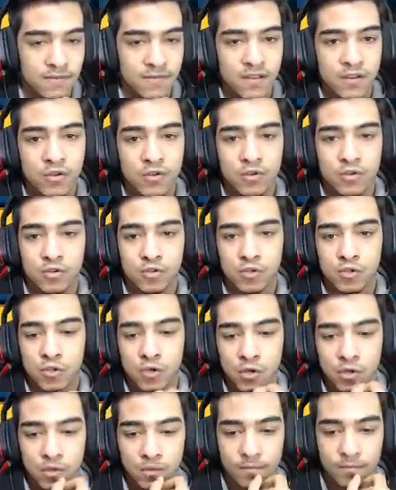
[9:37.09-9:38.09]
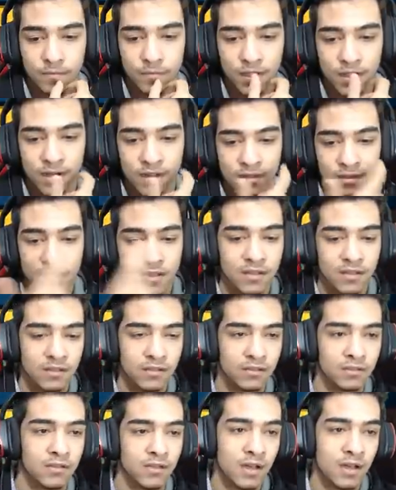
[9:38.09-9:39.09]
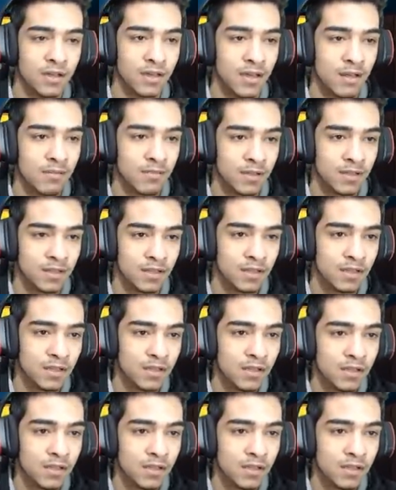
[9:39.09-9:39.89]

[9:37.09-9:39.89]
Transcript: veriyoruz diyor. Herhalde daha gelmedi.